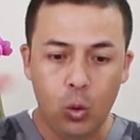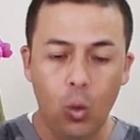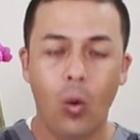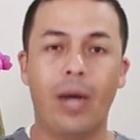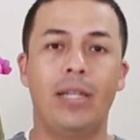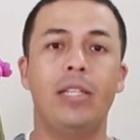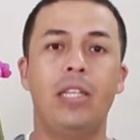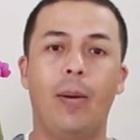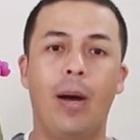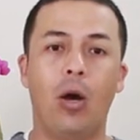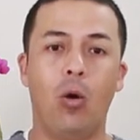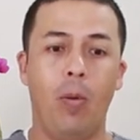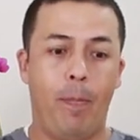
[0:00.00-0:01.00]
tu lugar de
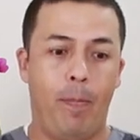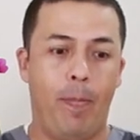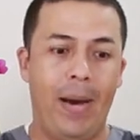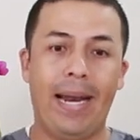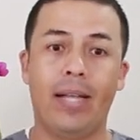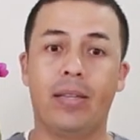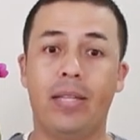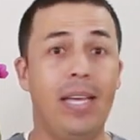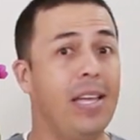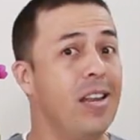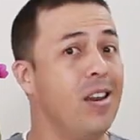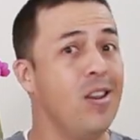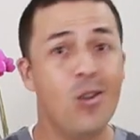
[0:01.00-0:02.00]
trabajo para
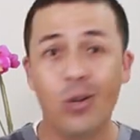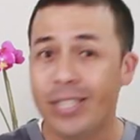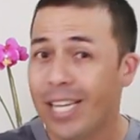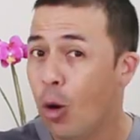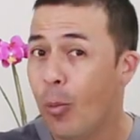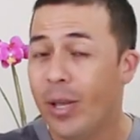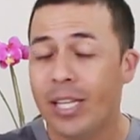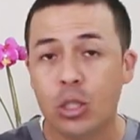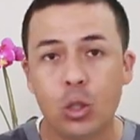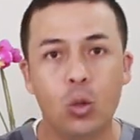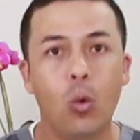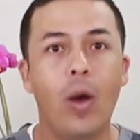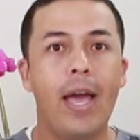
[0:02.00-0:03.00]
ti. No te
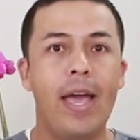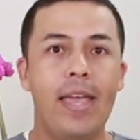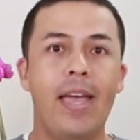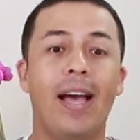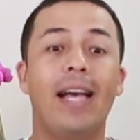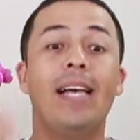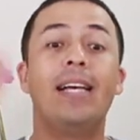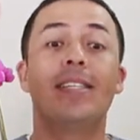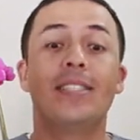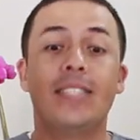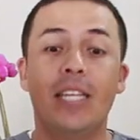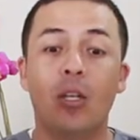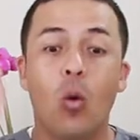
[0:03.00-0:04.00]
acomodes tú a ella,
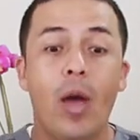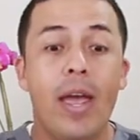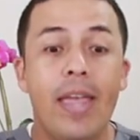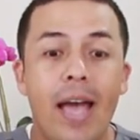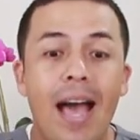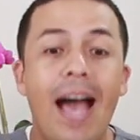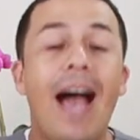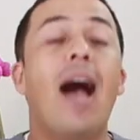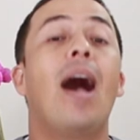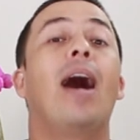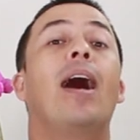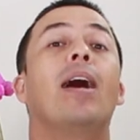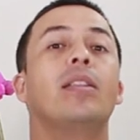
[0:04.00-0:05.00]
sino ella
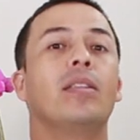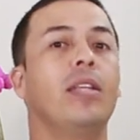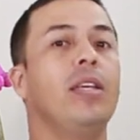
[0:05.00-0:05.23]
a